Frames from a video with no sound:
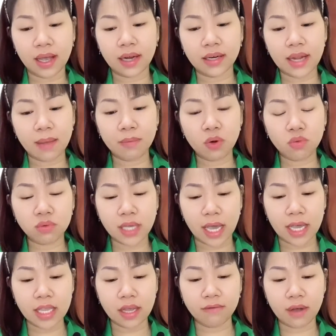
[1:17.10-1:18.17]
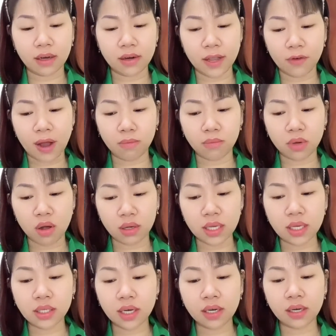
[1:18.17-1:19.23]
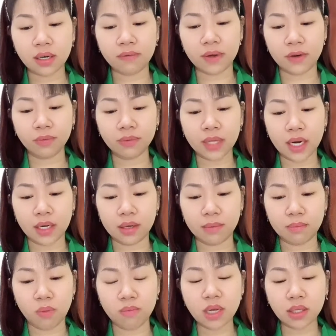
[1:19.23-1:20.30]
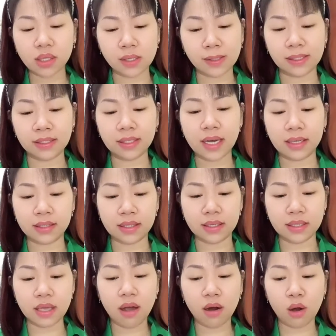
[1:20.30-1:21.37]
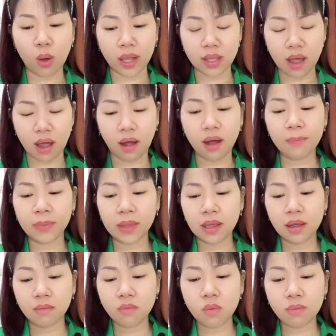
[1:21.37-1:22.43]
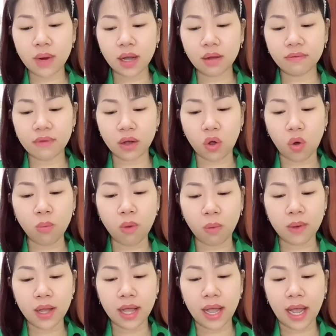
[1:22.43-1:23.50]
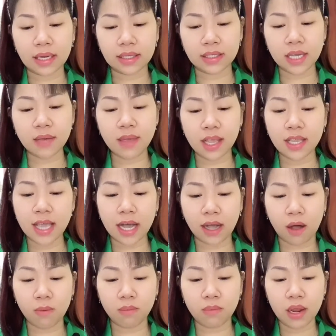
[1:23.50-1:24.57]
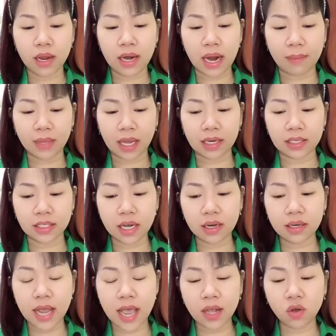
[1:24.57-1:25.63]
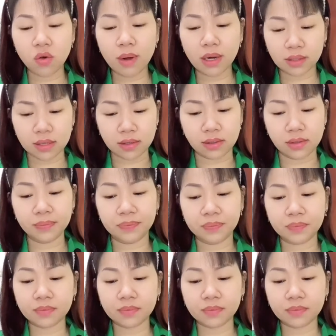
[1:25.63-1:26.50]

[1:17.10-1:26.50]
Anh đem nung chảy những vật liệu đồng còn dư thừa và đúc thành một bức tượng nữ thần tự do loại nhỏ. Bung đất và gỗ mục anh chế biến gia công, làm thành chân đế của bức tượng.